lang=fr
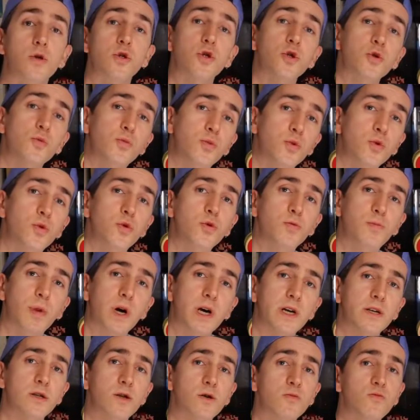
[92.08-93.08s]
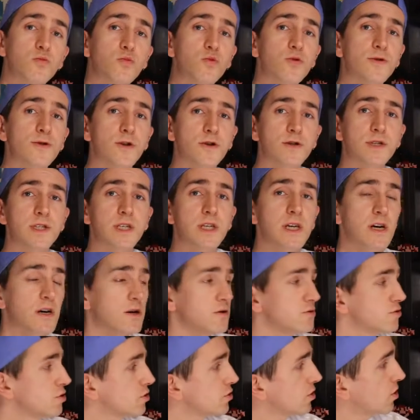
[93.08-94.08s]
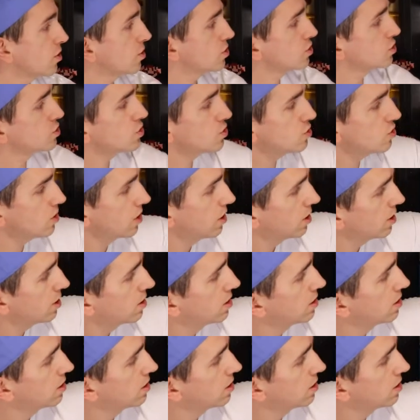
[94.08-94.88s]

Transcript: Je peux par exemple vous sortir d'autres jeux,